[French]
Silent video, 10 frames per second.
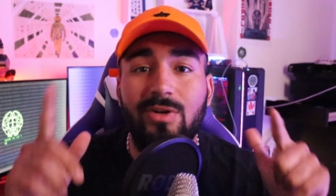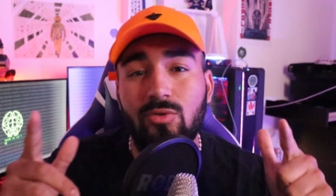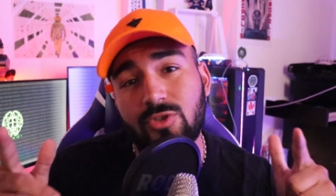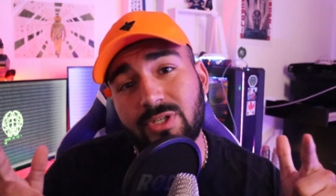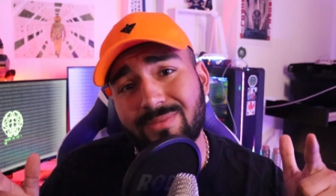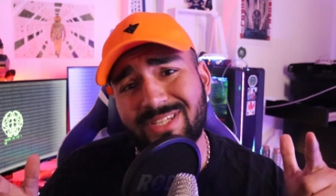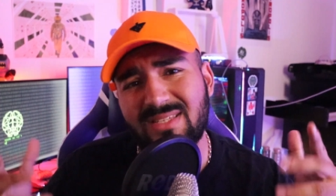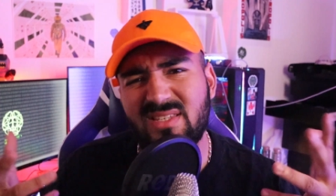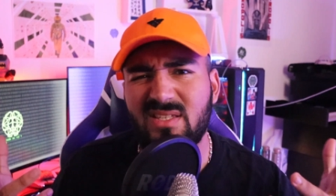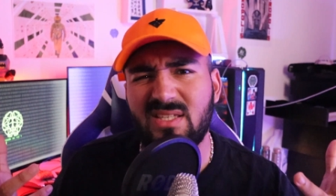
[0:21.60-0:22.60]
On va continuer comme ça,
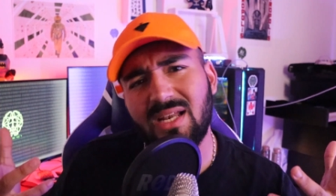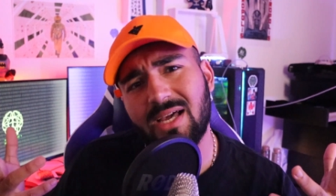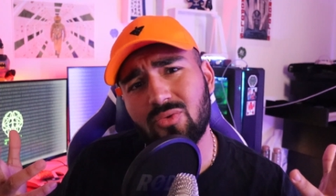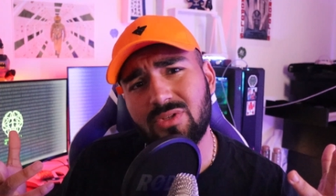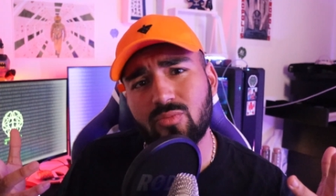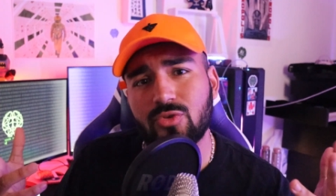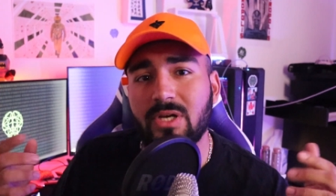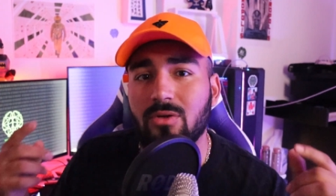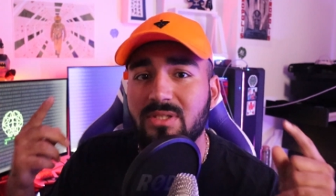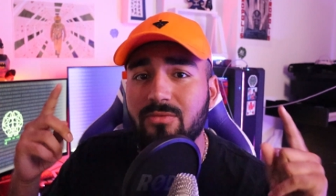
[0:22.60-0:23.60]
c'est qui l'anonymous
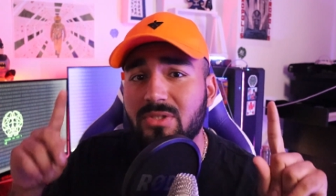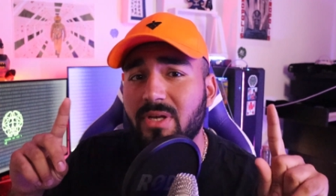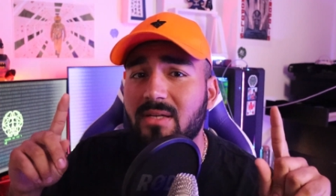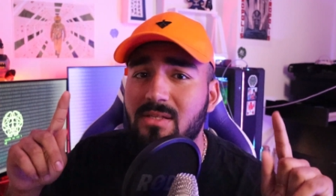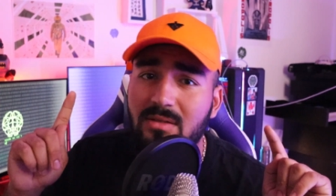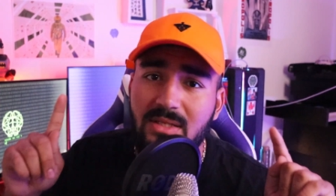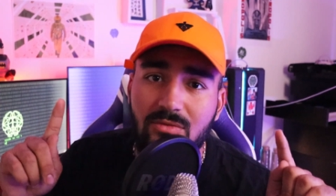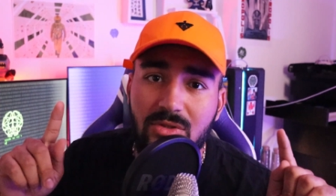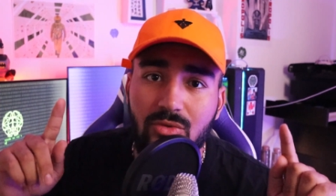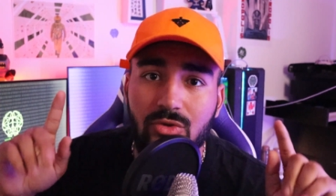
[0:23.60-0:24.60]
Alors ce qu'il faut savoir, c'est dans cette
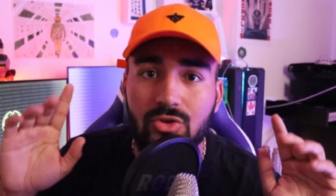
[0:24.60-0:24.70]
vidéo,